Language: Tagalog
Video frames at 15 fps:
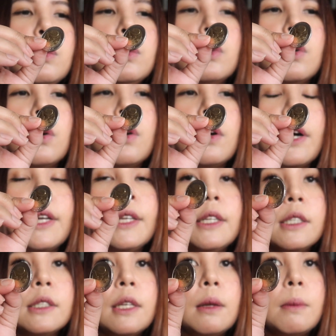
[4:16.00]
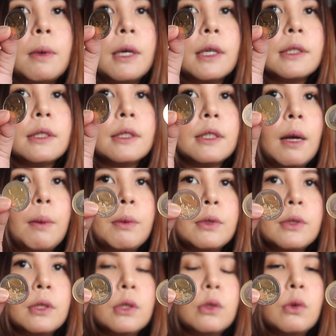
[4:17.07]
euro ay nasa labas
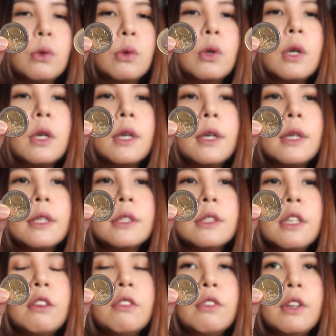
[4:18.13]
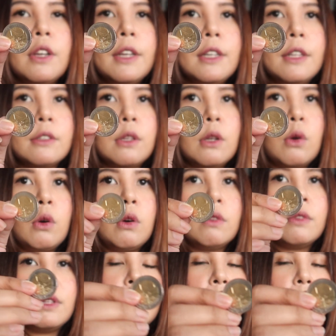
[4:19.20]
tapos itong silver ay nasa loob.